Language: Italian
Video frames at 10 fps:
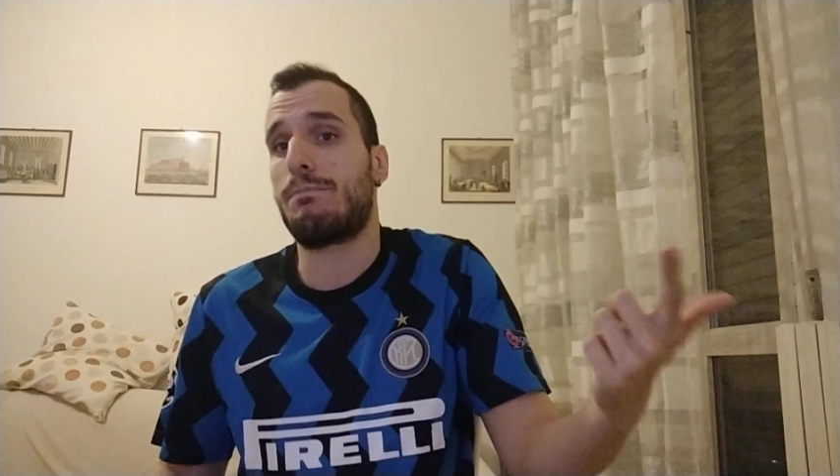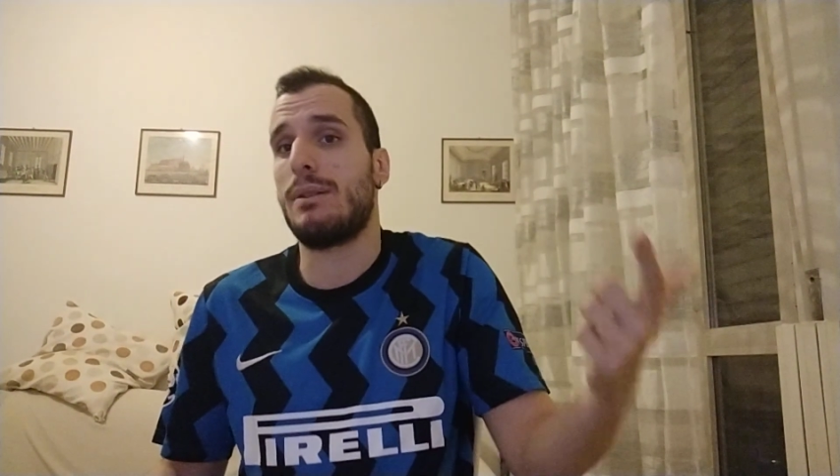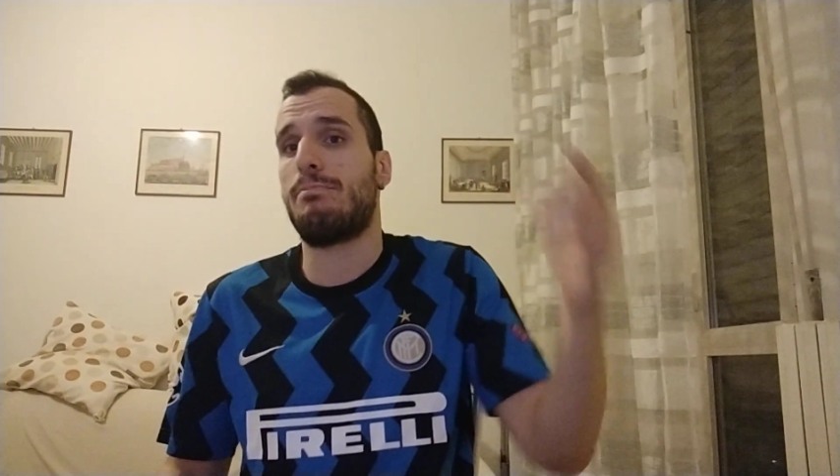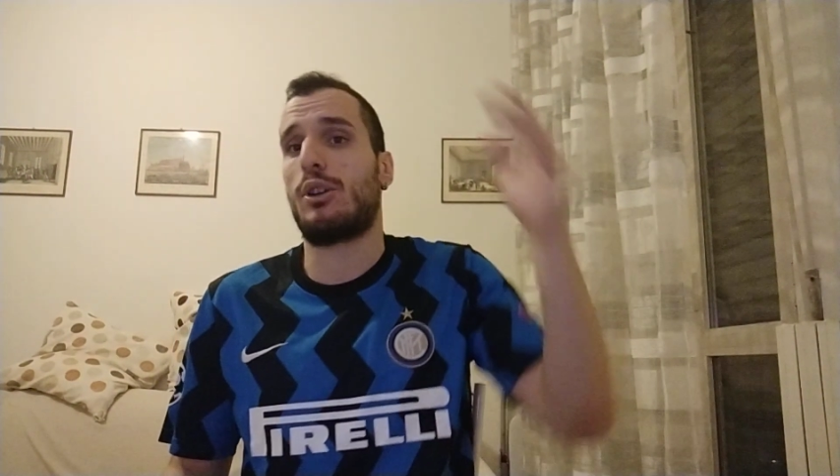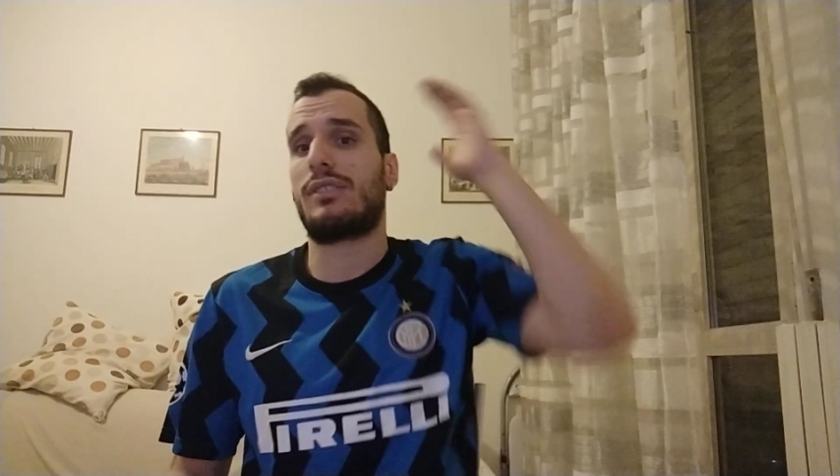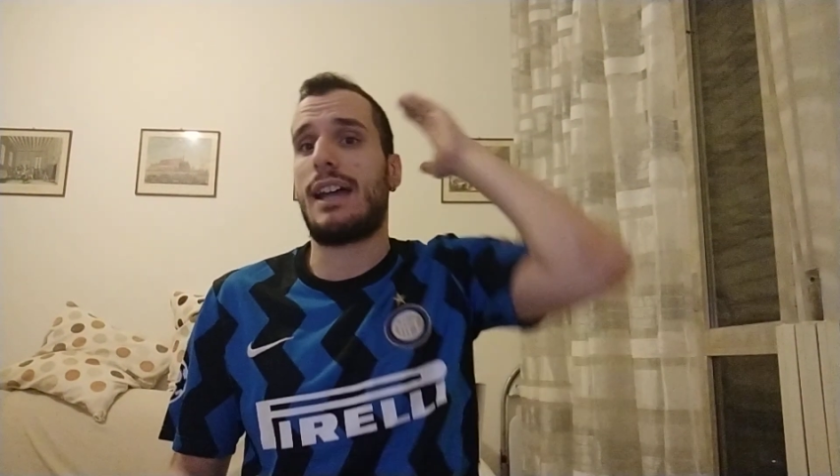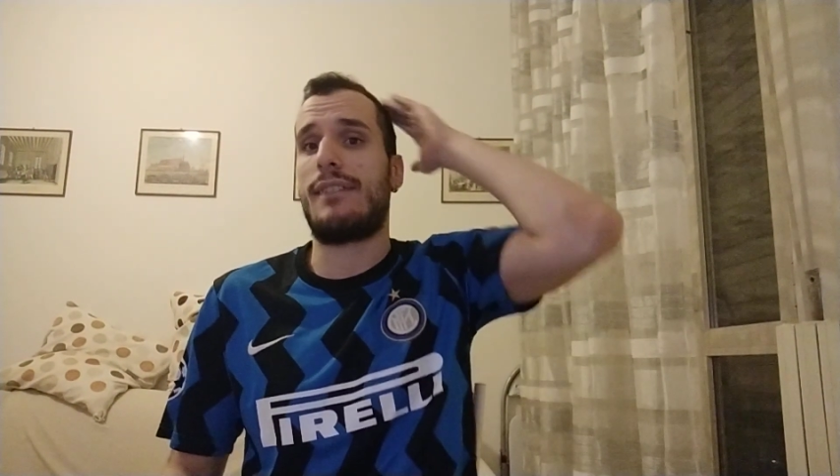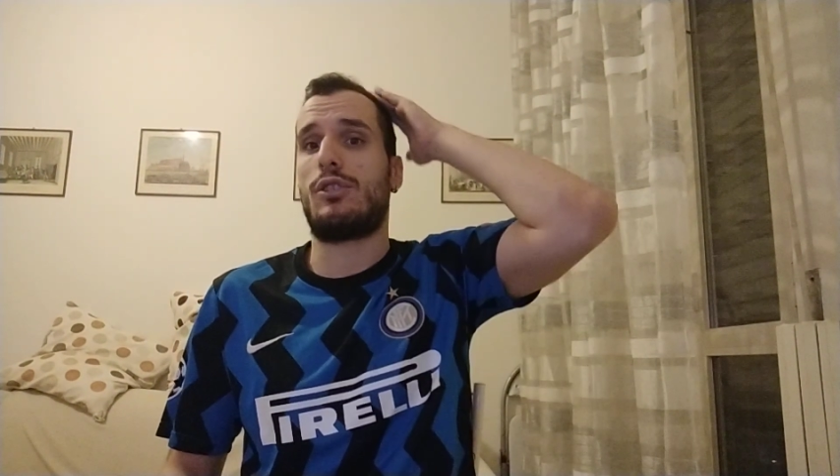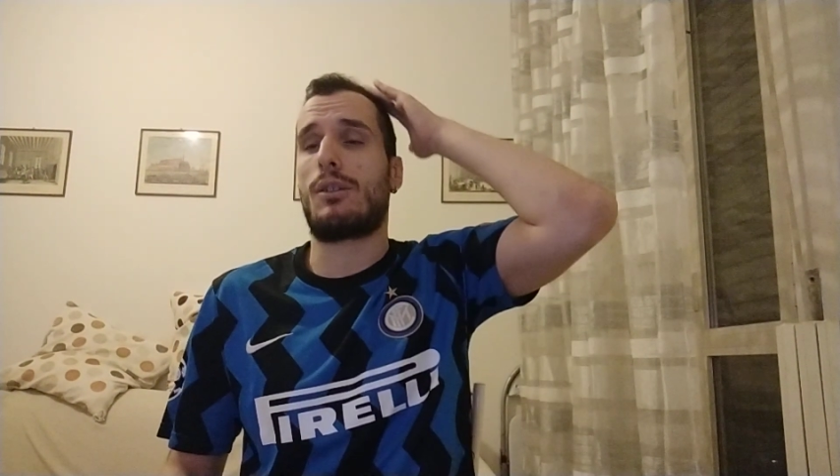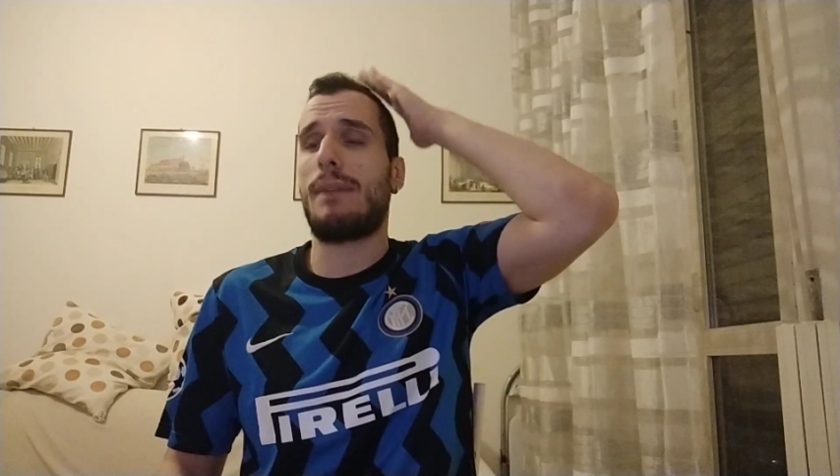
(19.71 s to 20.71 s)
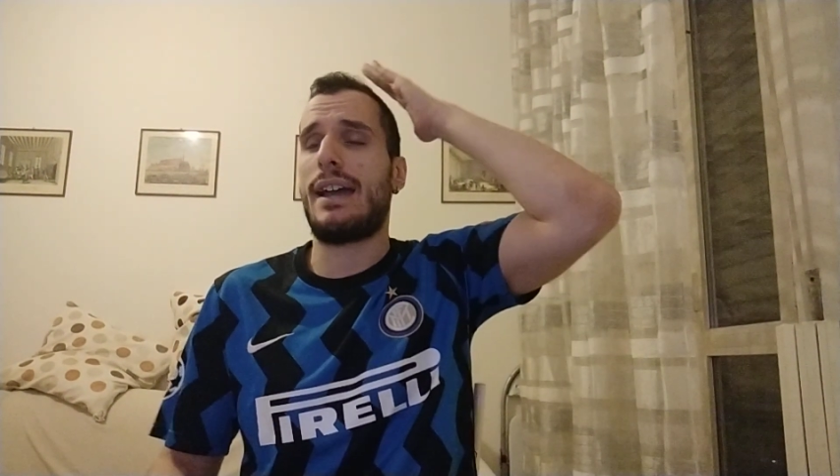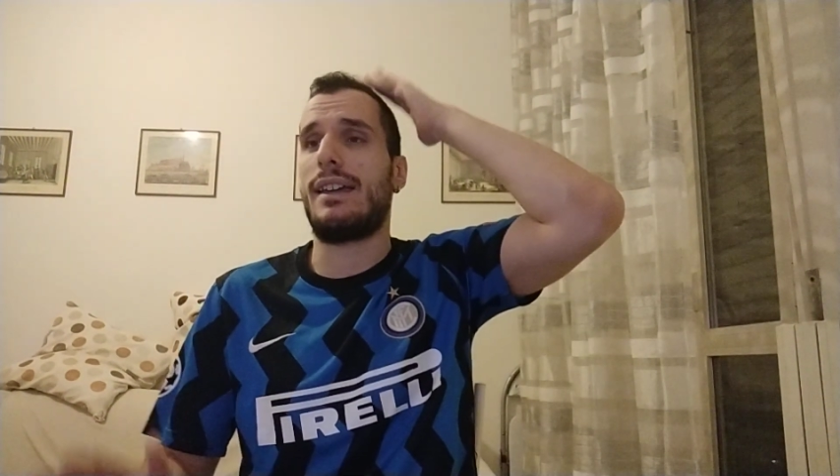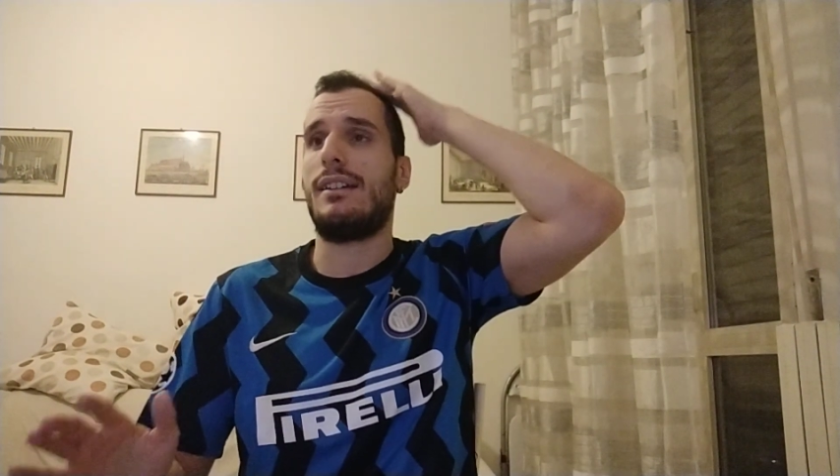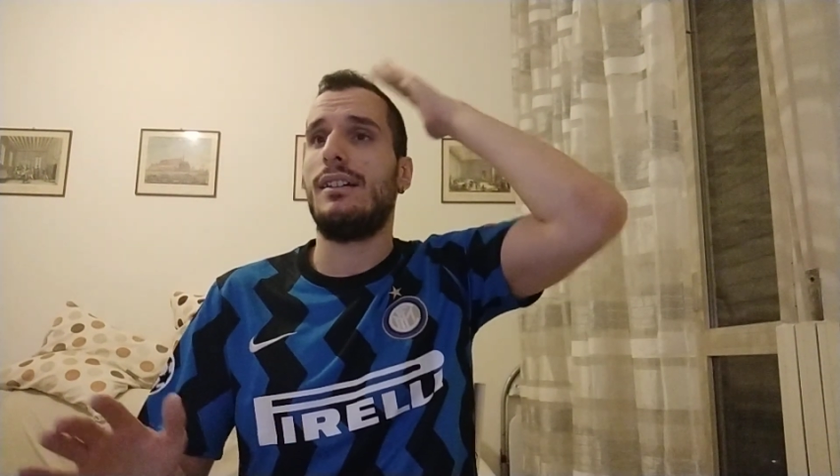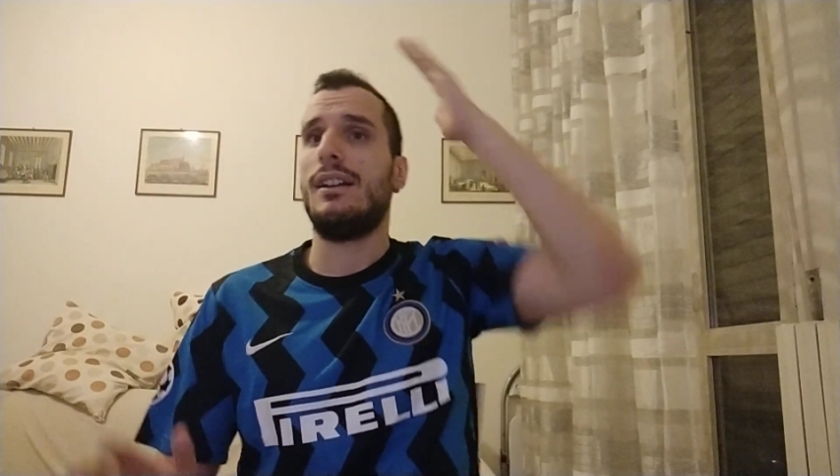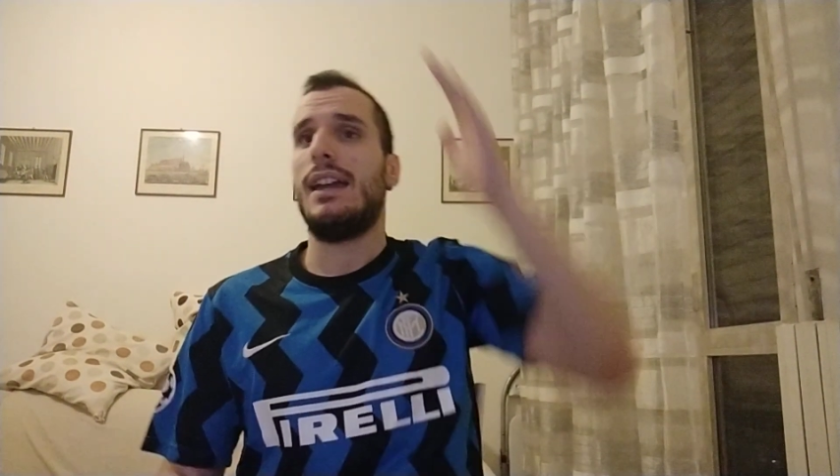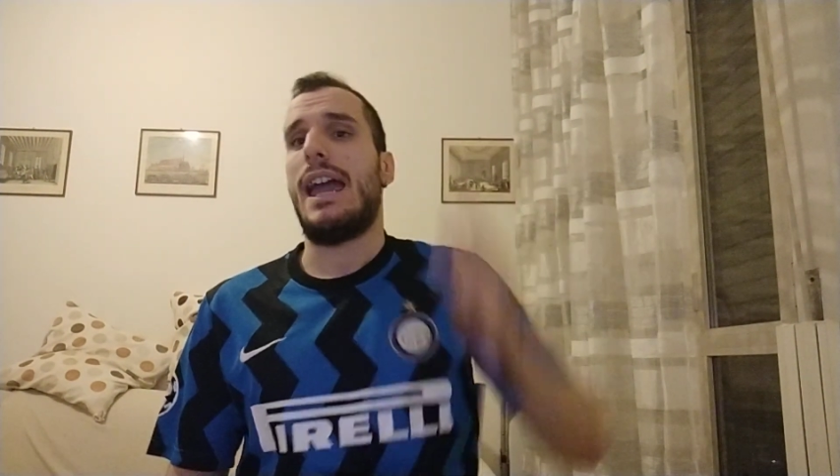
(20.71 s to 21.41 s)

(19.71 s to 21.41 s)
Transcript: più importante ormai